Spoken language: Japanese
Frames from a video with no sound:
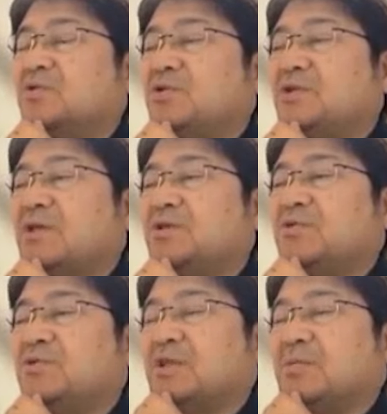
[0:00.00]
処理内
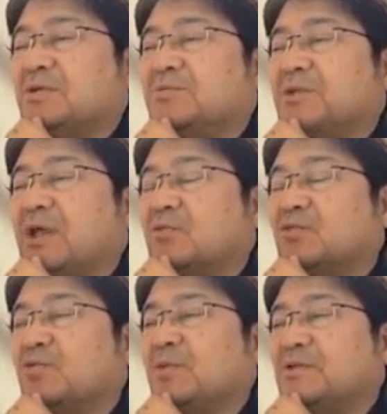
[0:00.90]
容になってますみたいな
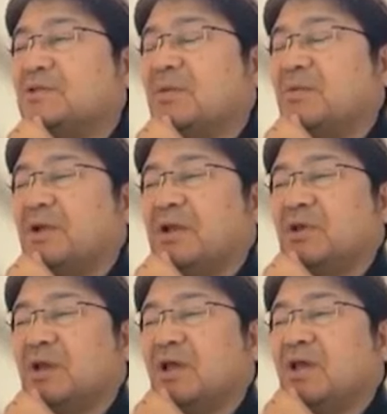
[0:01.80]
ことをまず調べない
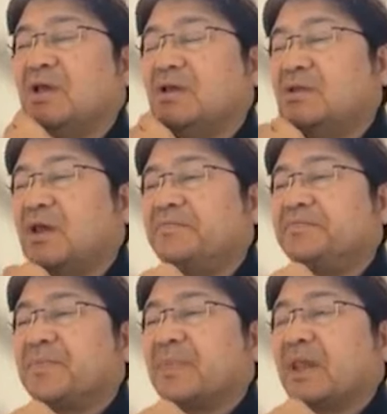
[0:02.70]
といけな
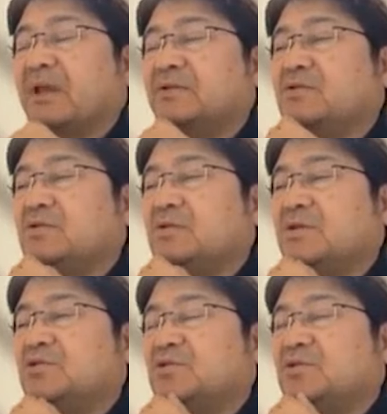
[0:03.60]
い。
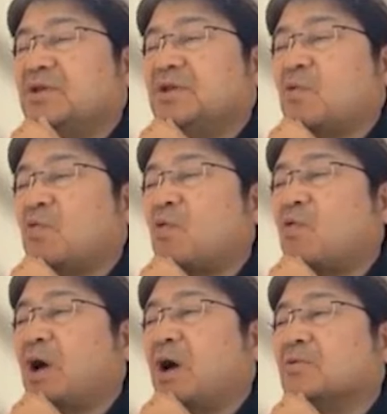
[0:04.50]
で次にこ
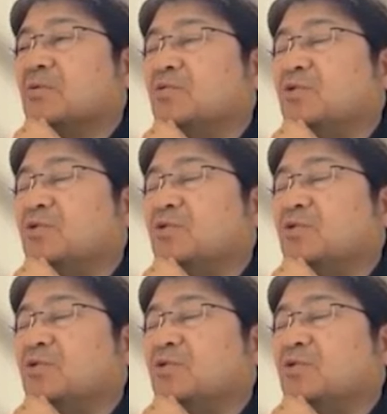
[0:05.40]
こは